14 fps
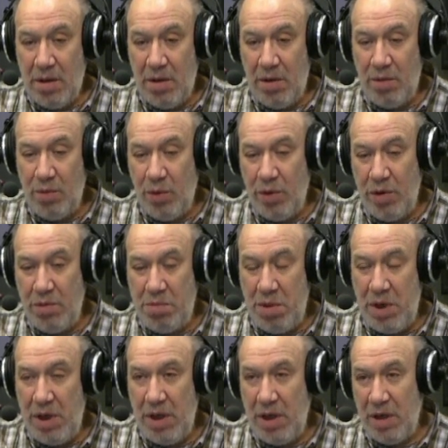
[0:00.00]
любой
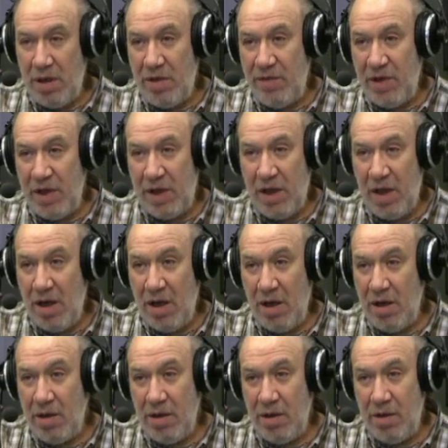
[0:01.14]
империи это всегда
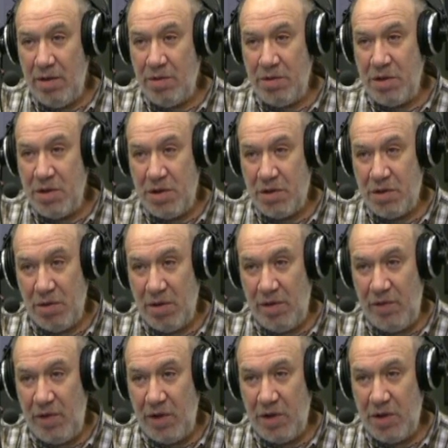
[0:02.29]
э, очень тяжелая
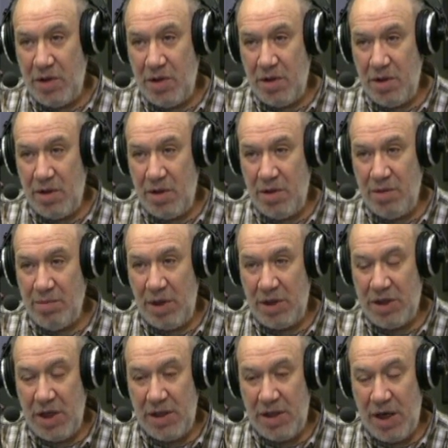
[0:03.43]
вещь uh-huh. и
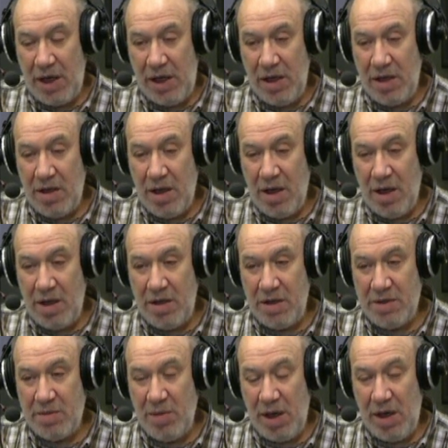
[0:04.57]
большая трагедия. Они
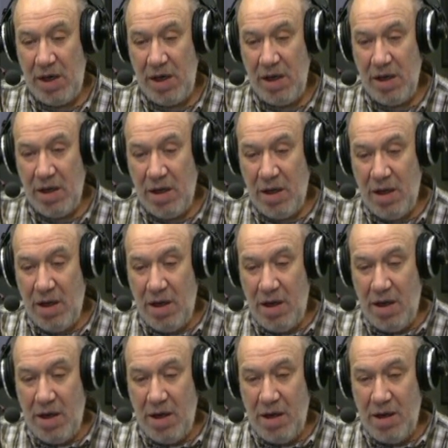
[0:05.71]
смогли,
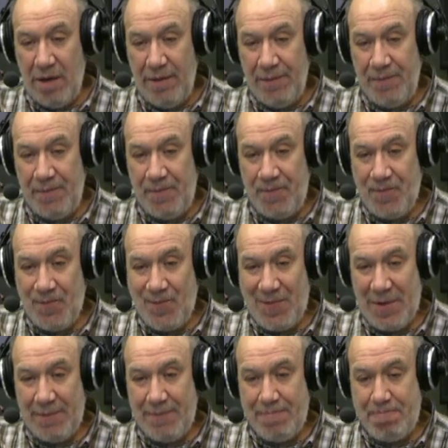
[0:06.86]
эм,
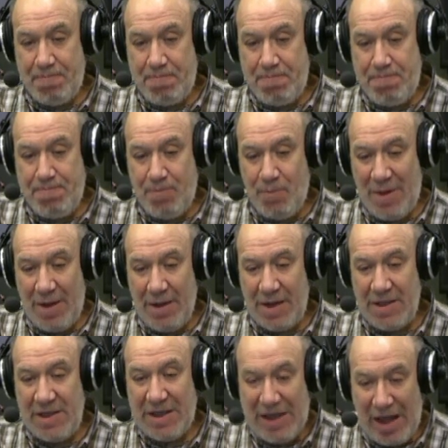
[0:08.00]

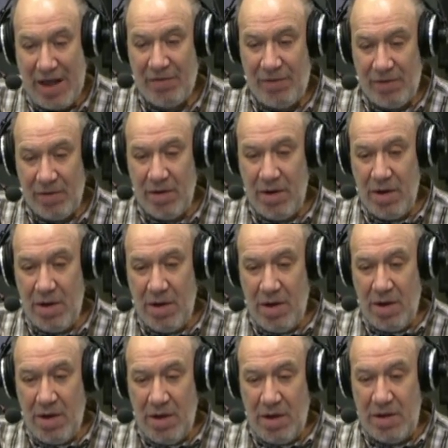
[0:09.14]
оседлав
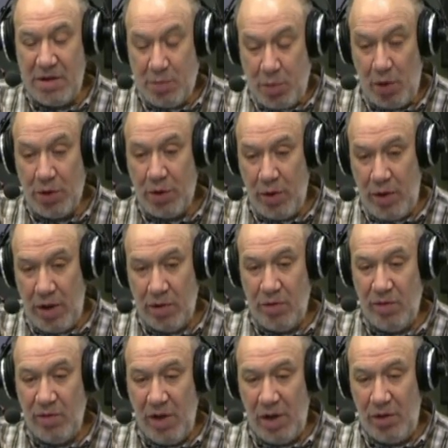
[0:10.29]
используя
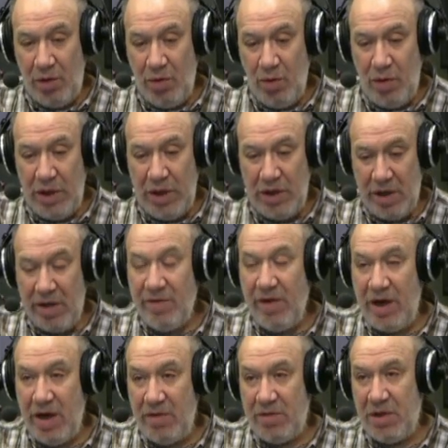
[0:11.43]
эту волну и
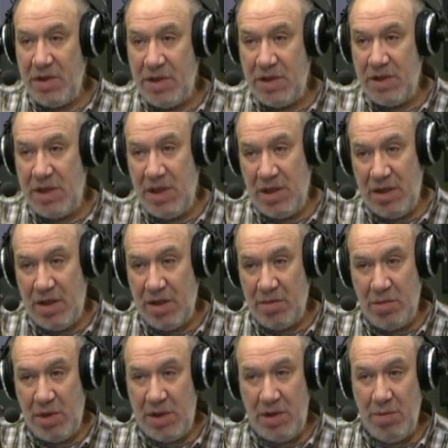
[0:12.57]
договорившись сделать это
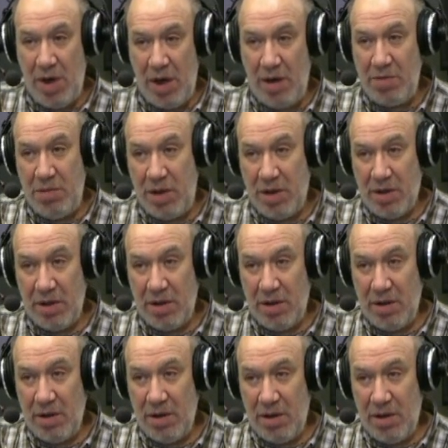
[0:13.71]
максимально мирно.
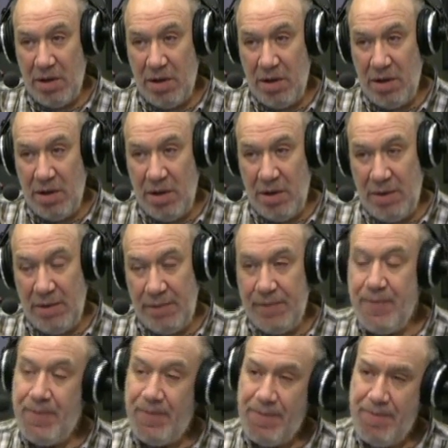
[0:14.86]
Понятно.
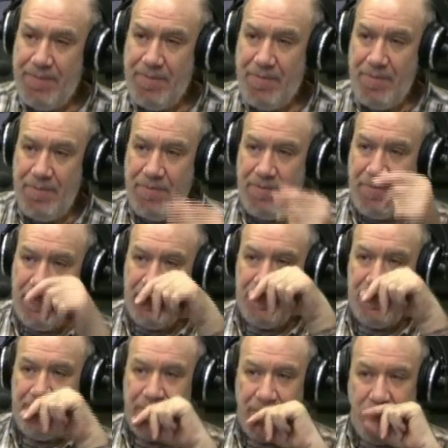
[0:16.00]
Э, хорошо. Ну.
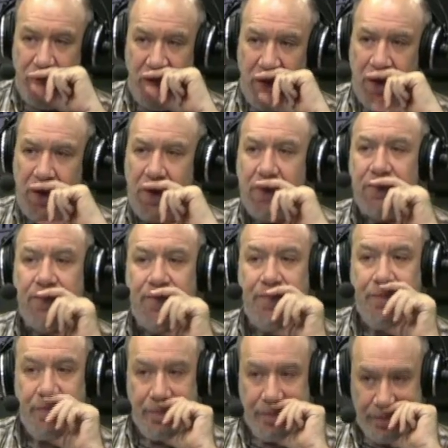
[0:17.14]
Э, тогда теперь вот
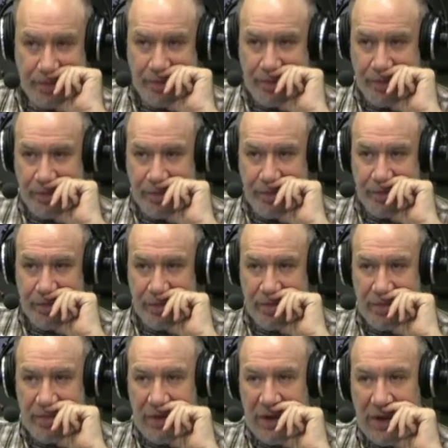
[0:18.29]
с точки зрения
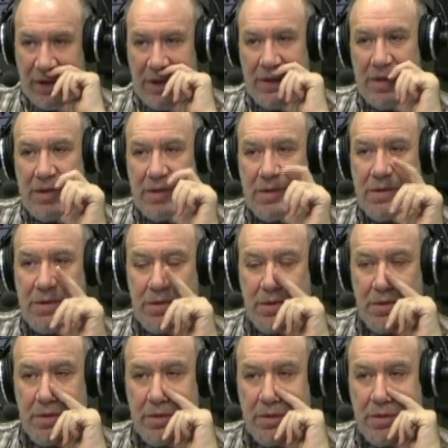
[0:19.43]
осмысления того, что
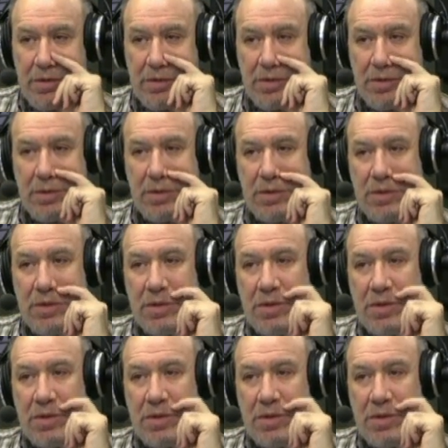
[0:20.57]
все-таки случилось,